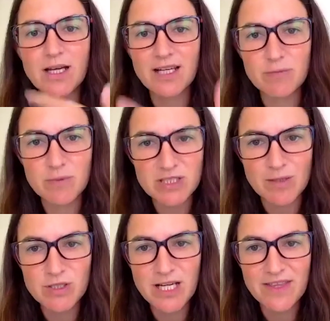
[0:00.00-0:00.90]
estamos
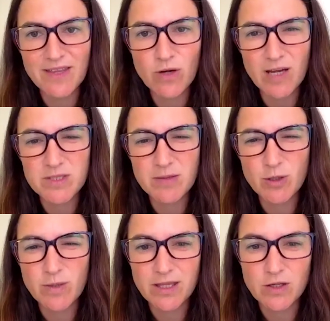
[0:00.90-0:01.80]
lanzando hubs de
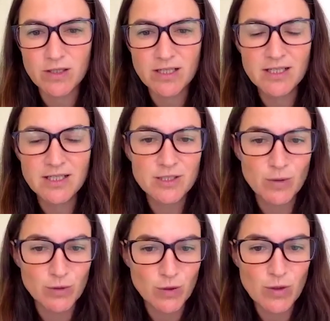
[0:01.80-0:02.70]
innovación, sobre
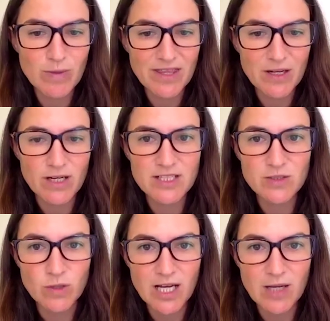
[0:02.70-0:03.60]
todo el Barcelona
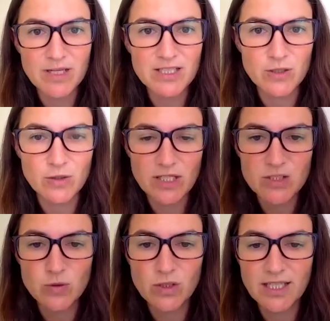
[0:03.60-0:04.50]
Insur Hub en el sector
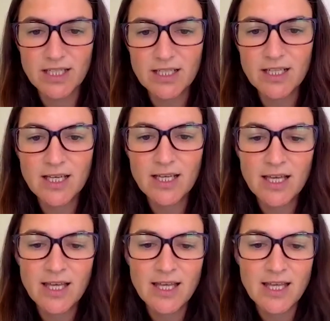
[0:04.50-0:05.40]
Insurtech.
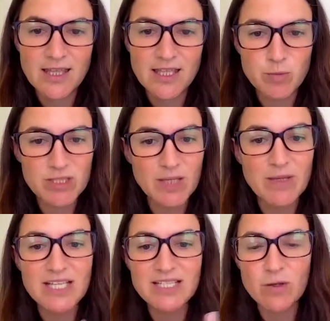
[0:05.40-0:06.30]
Después
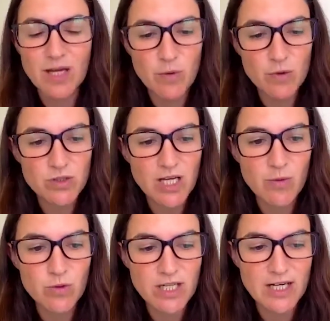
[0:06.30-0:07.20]
también las ayudamos a
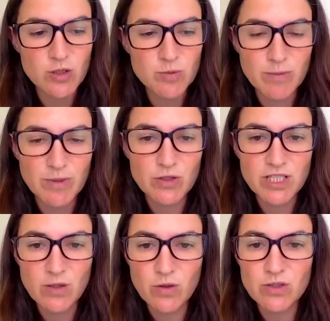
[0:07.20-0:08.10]
buscar los primeros
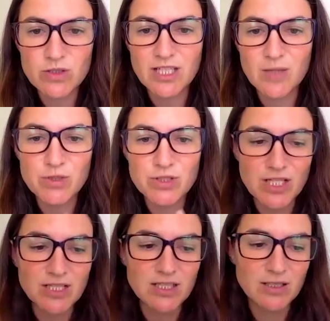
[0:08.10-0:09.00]
euros. Tenemos
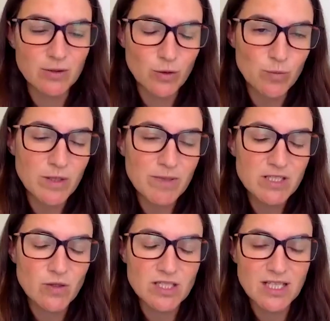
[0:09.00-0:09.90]
el Club de
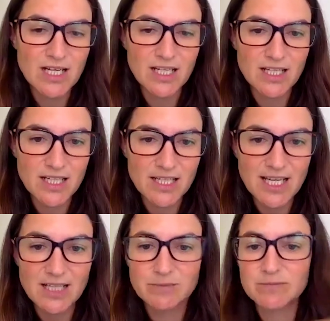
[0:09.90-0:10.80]
Inversores de la
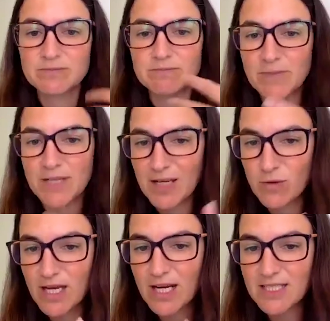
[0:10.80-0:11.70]
Ingeniería para
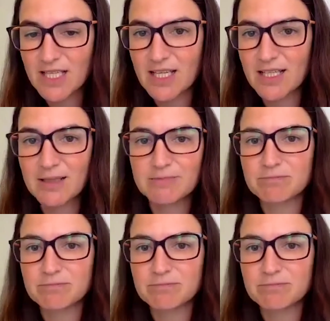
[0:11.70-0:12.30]
ayudarlas a